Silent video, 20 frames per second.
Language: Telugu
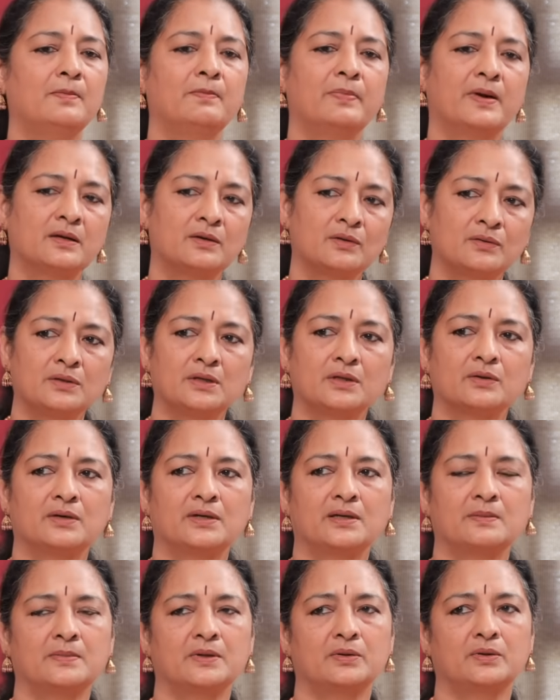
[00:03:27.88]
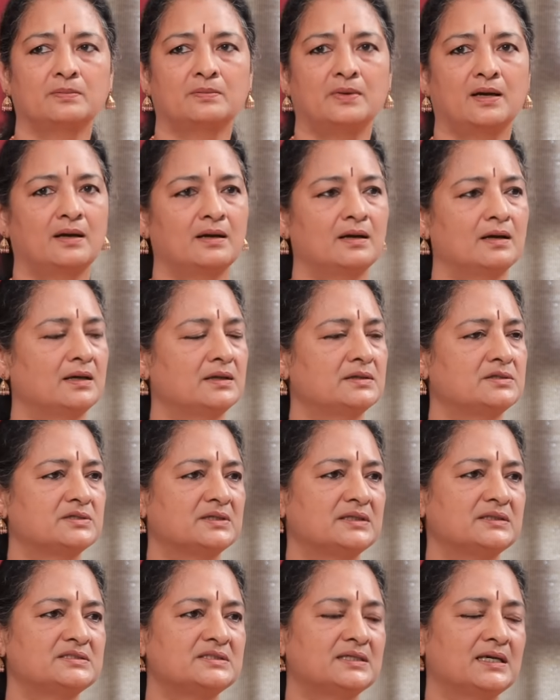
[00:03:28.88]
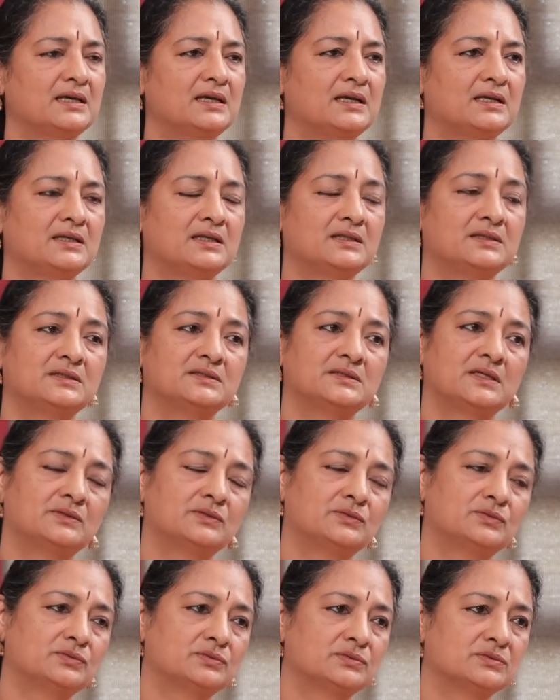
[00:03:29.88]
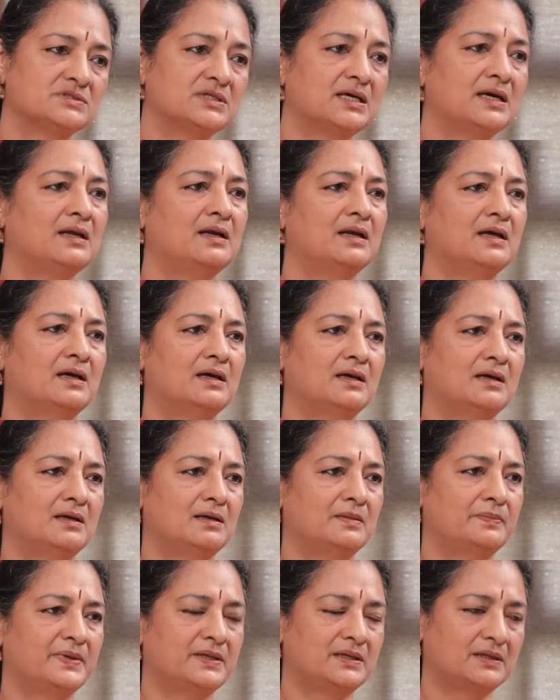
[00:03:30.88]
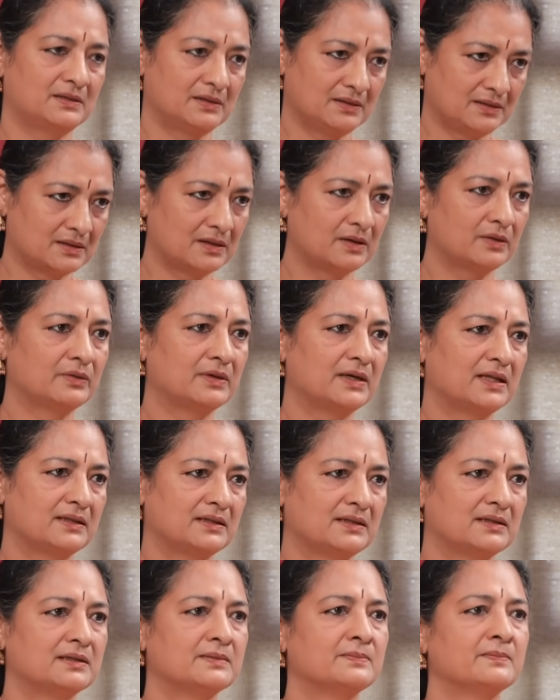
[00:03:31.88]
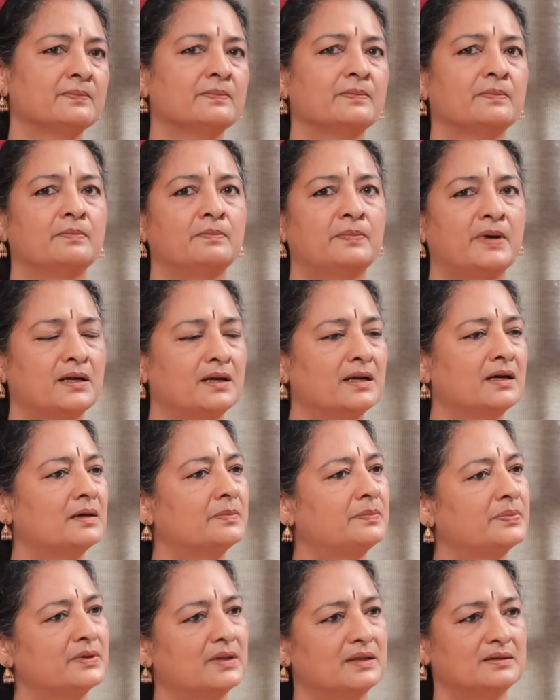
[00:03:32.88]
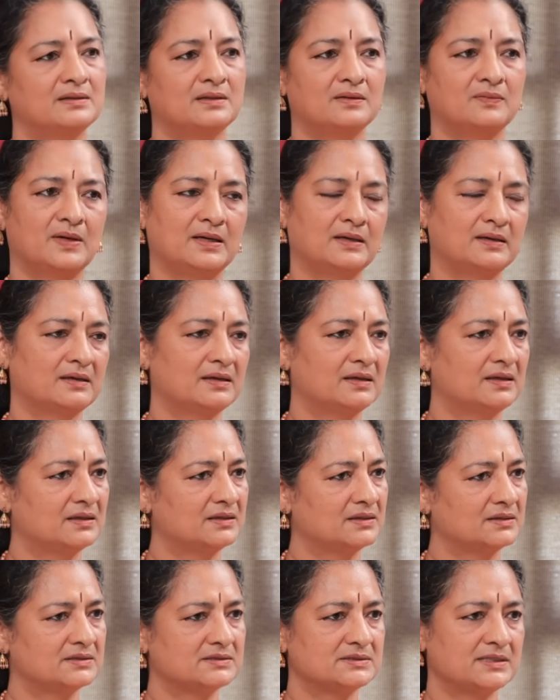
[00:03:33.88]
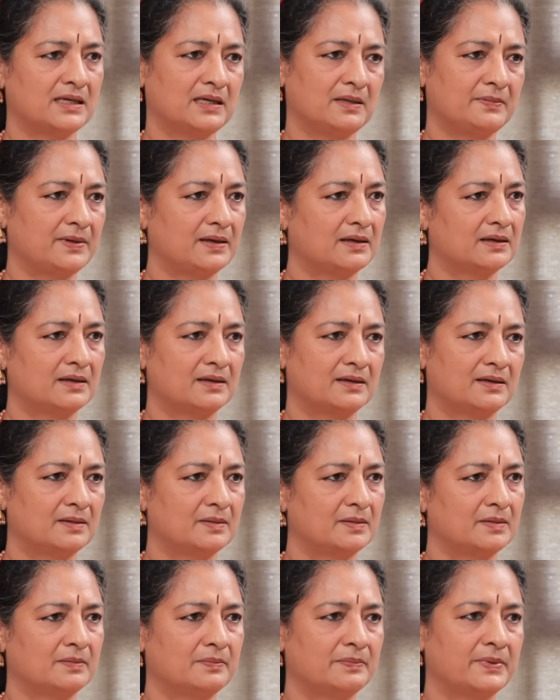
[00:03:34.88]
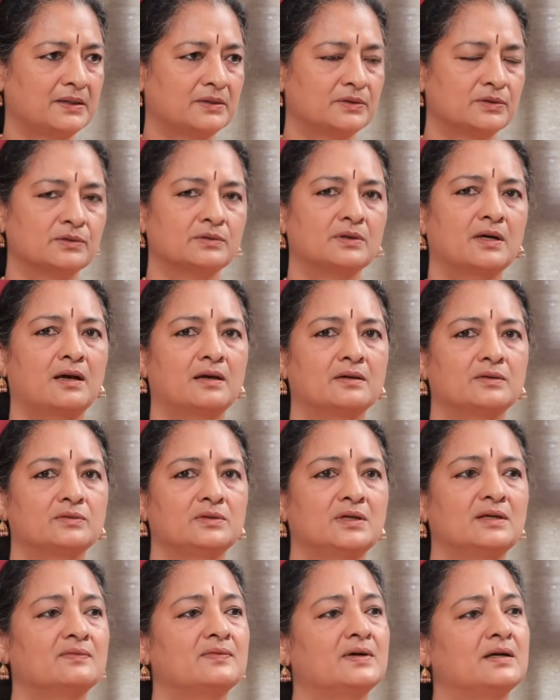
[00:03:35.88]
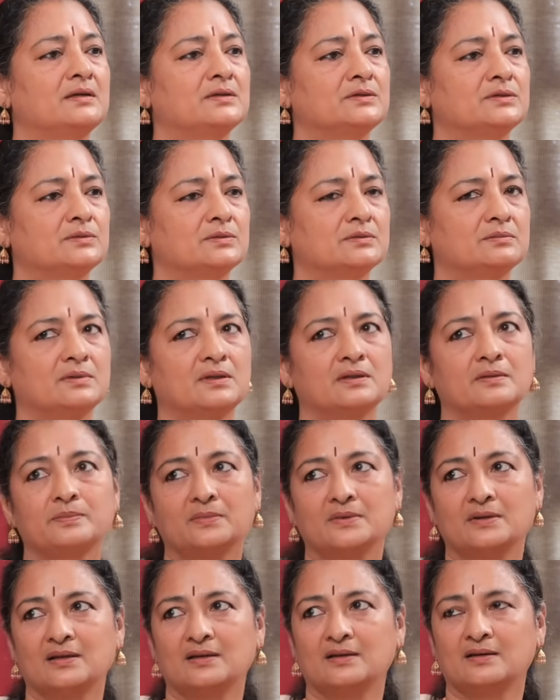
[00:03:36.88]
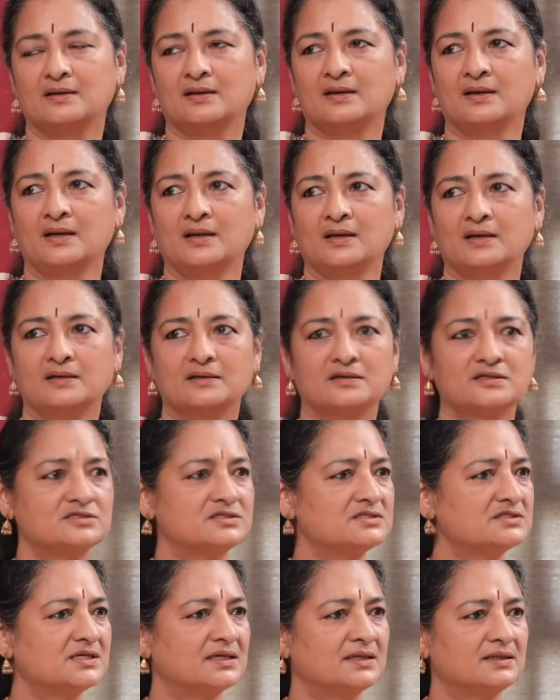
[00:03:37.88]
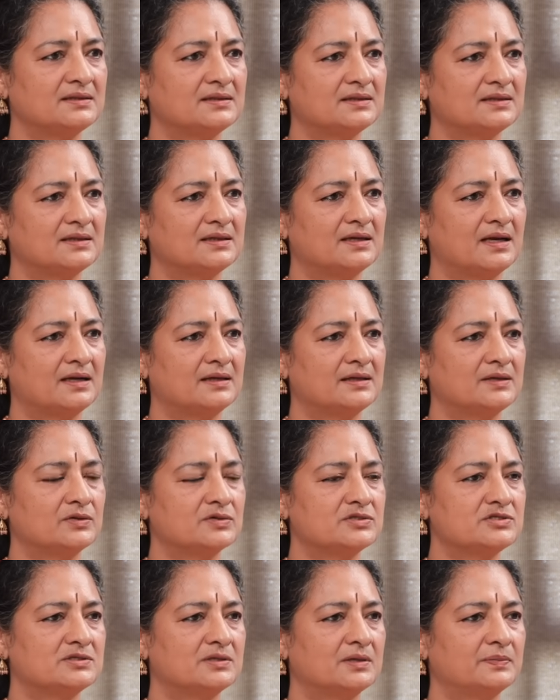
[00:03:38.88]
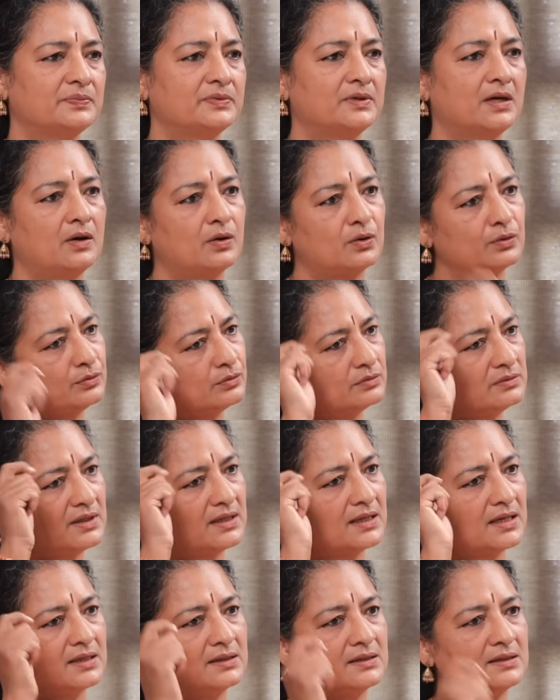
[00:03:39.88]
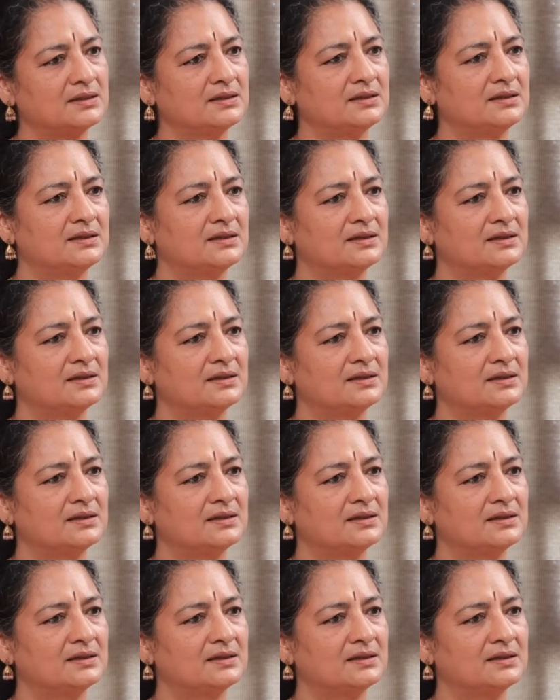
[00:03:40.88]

పనోళ్ళని కూడా మనం బాగా ట్రీట్ చేయాలనేది తను చాలా పర్టికులర్ గా ఉండేది పండుగ అప్పుడు అంతా వాళ్ళకి చాలా బాగా పెట్టడం కాకుండా వాళ్ళతో ఈ కృష్ణ జయంతి లాంటివి వచ్చినప్పుడు ఆ ఉట్టి కట్టి